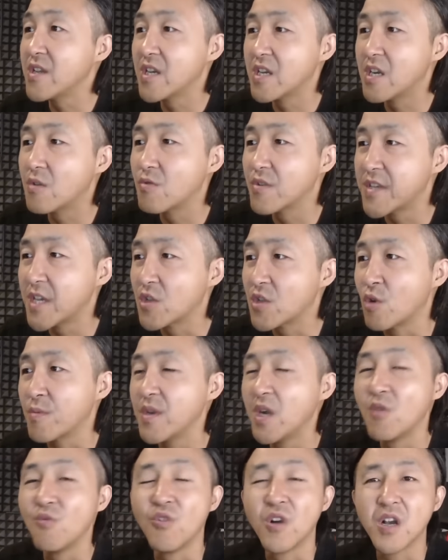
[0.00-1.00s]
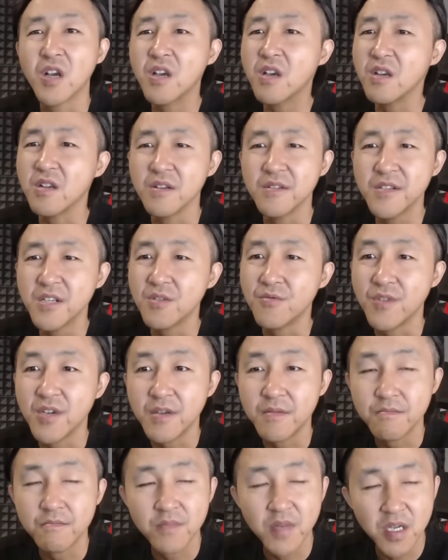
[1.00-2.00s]
联合国在投票，我个人认
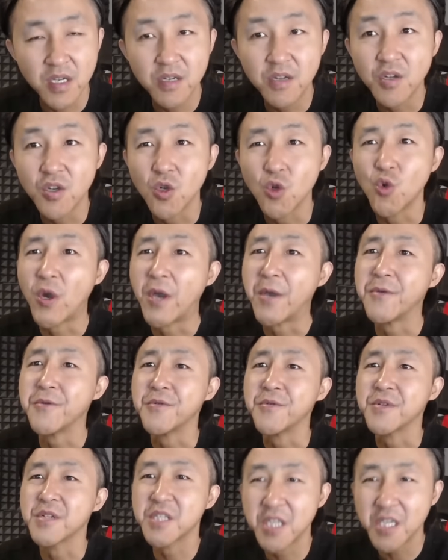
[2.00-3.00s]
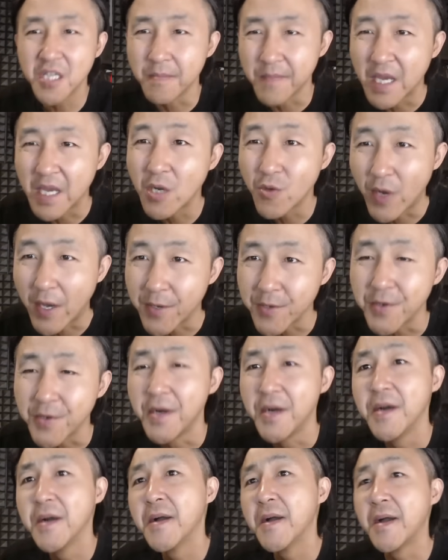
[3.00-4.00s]
为没卵用，真的没卵用
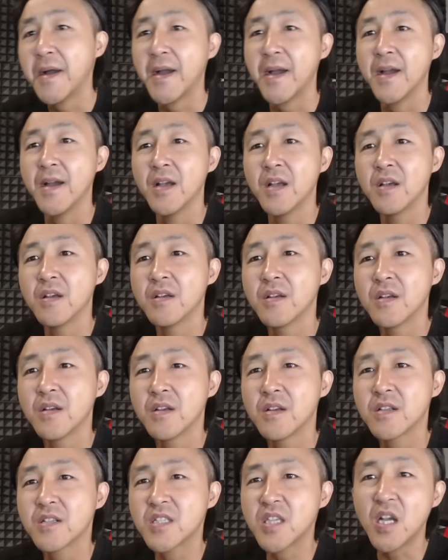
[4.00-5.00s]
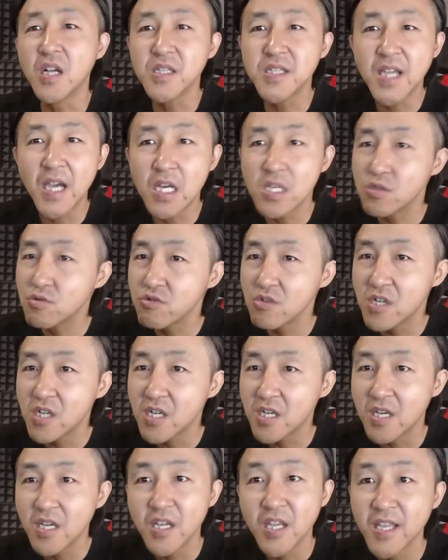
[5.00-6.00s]
啊！张家村
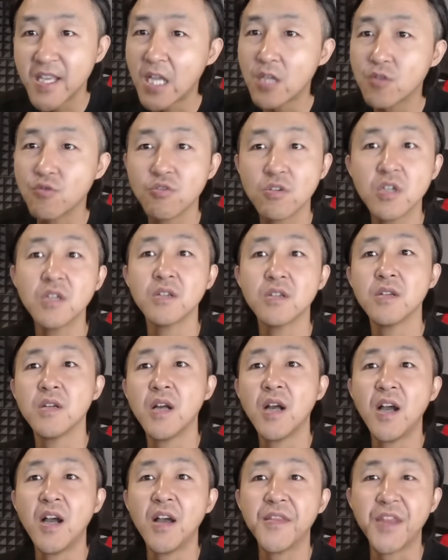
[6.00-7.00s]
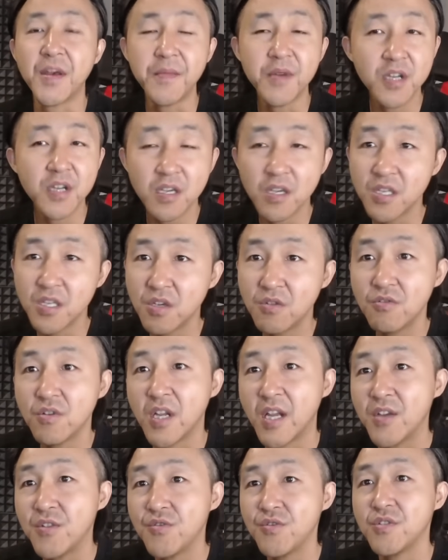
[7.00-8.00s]
和李家屯啊，咱们可以继续
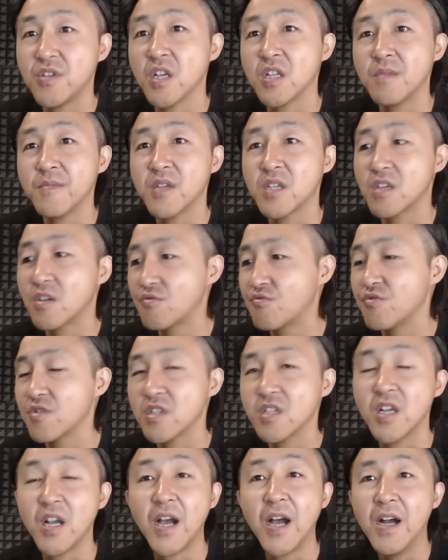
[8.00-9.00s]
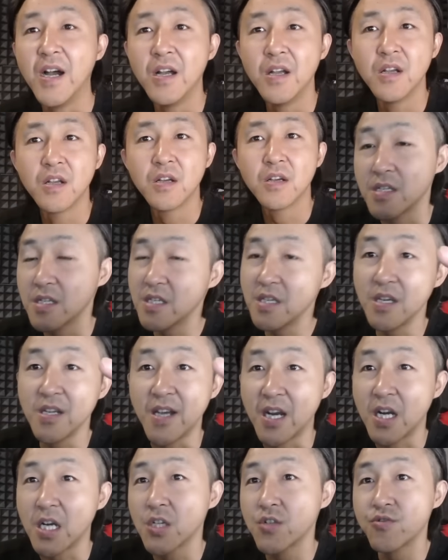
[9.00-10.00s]
来续写这么一个故事啊！这
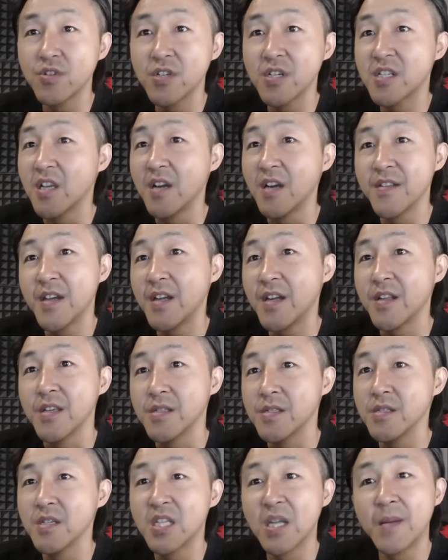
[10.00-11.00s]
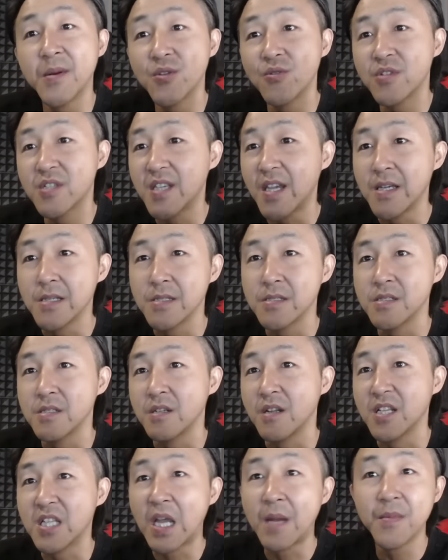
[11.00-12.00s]
两个村，张三李四他们都战死
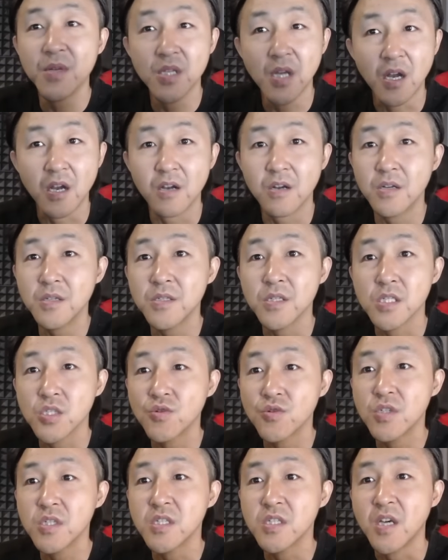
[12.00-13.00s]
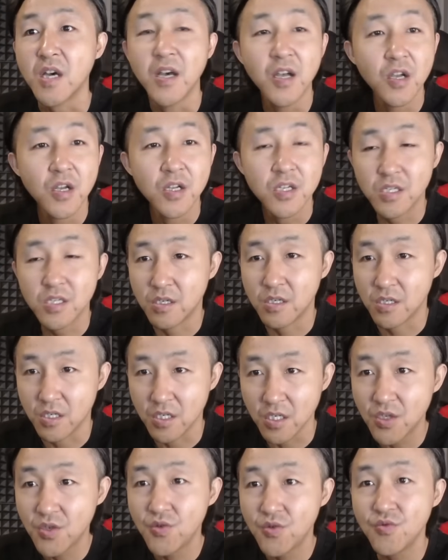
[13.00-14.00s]
了，他们的儿子孙子
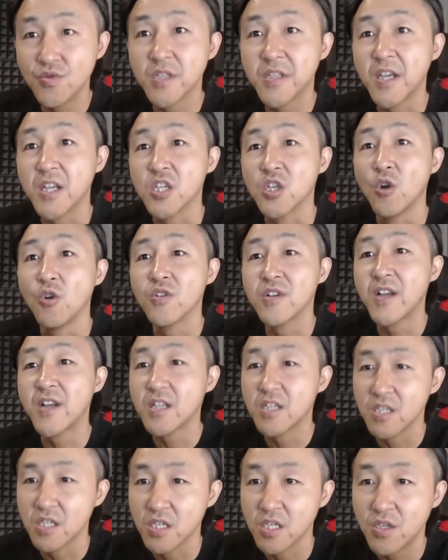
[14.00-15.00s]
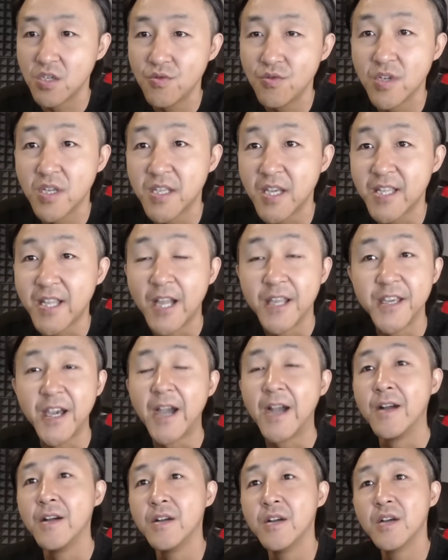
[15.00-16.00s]
持续的在仇杀，持续的在打
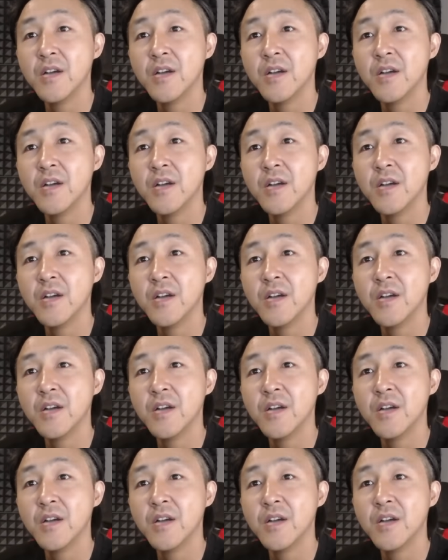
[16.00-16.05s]
架。